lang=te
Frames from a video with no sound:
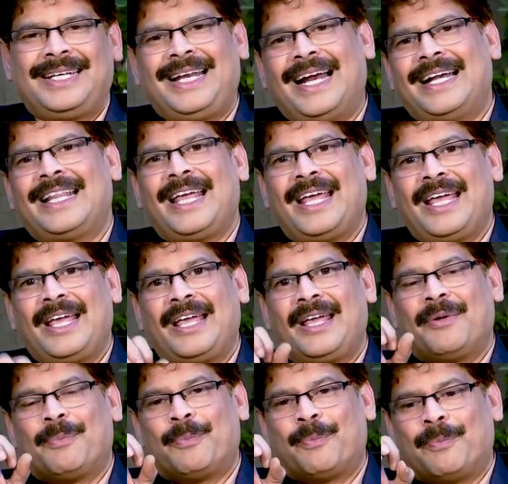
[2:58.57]
ఇలాంటిది
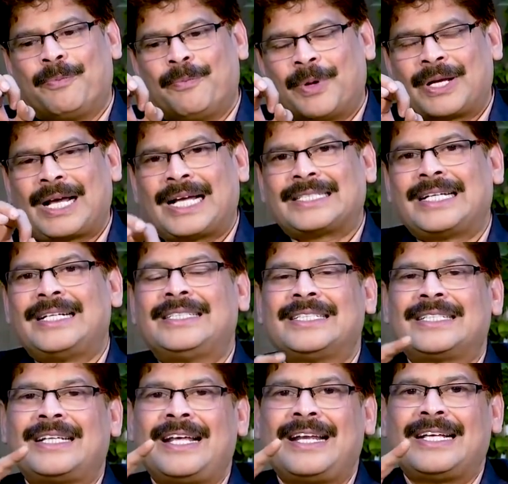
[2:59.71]
మరొక అసలు
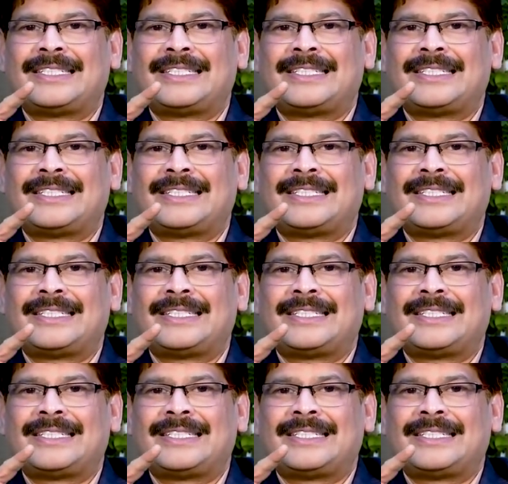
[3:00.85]
సిసలైన